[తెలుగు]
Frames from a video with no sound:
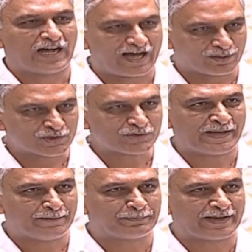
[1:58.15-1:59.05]
ఆ రోజు
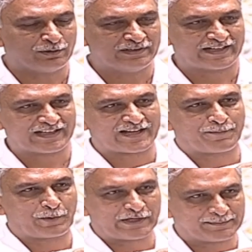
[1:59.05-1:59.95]
మేము పేగుల దిగదాకా
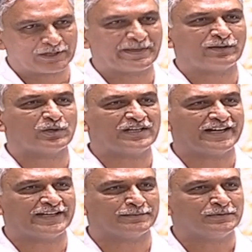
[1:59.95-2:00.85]
పోడియంలోకి పోయి
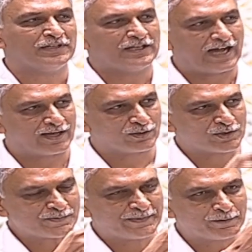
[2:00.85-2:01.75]
కొట్లాడినాము ఆ
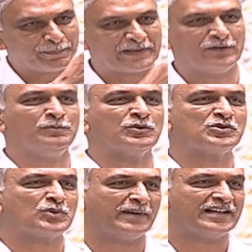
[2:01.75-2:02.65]
రోజు మీరు పెదవులు
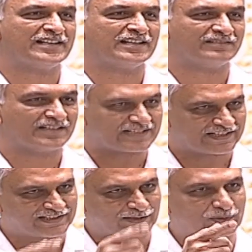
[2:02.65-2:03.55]
మూసుకొని మాట్లాడినటువంటి
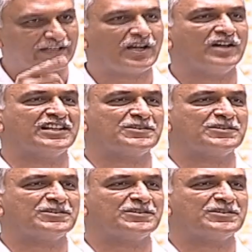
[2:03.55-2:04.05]
చరిత్ర కూడా కాంగ్రెస్